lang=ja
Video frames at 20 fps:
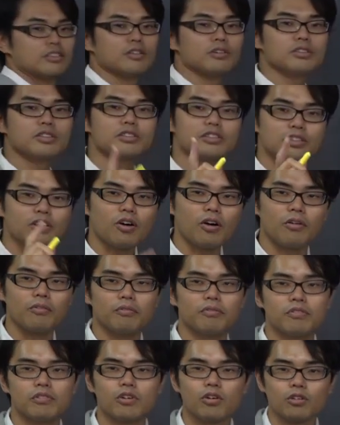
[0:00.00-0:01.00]
そうする
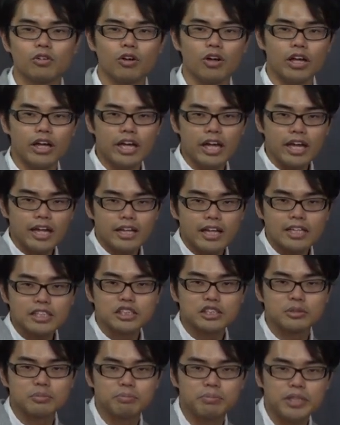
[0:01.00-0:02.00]
とこの
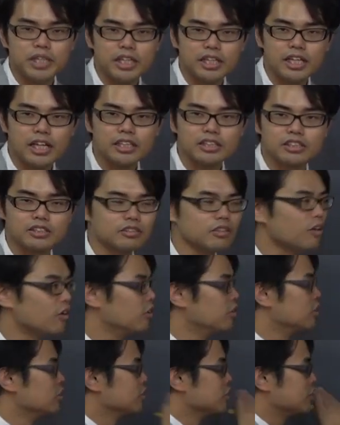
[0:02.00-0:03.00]
A'B'
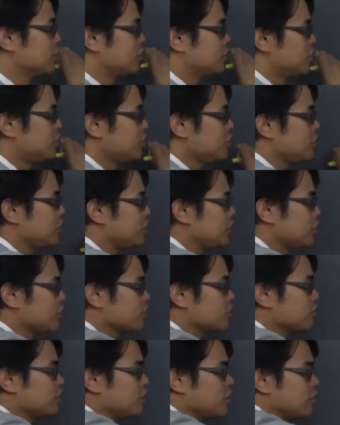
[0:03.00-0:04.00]
の垂
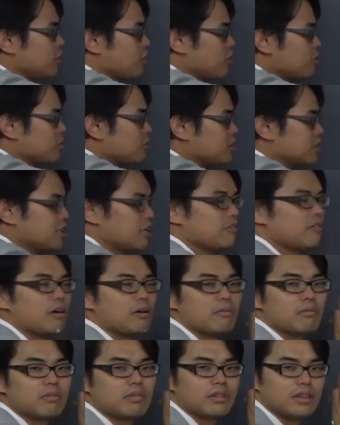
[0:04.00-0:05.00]
直二等分線
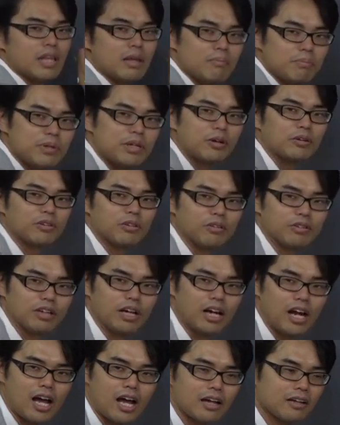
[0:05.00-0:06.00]
は点 P を通る
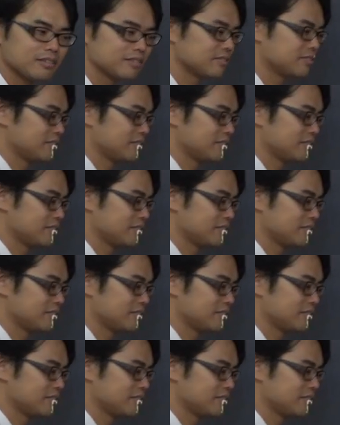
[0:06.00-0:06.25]
から